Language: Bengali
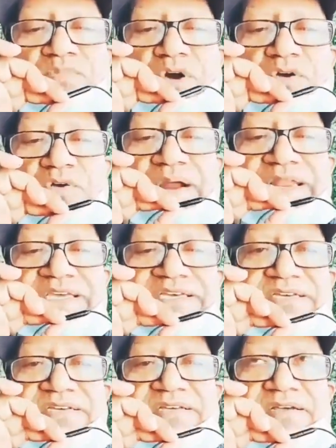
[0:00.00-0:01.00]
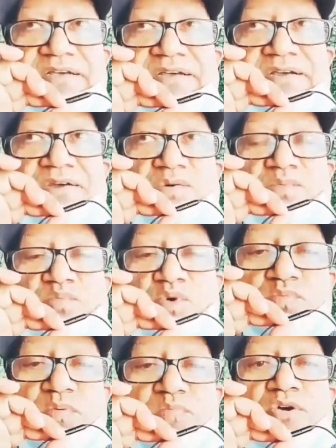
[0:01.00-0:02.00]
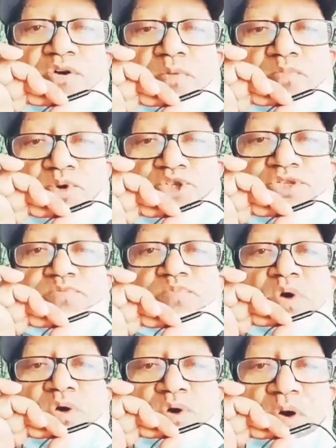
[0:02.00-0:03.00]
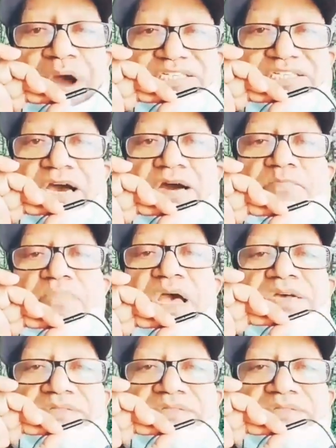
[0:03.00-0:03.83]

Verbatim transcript: বঙ্গ মানে কি পূর্ববঙ্গ পশ্চিমবঙ্গ আসাম